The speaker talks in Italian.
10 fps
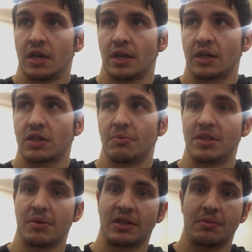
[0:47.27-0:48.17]
eh,
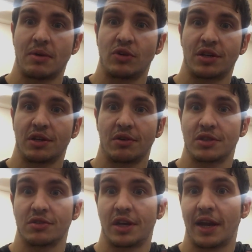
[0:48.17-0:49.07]
semplicemente abbiamo
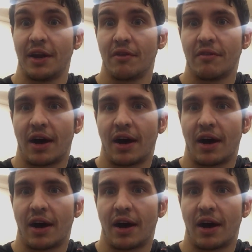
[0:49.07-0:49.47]
un'articolazione che lì non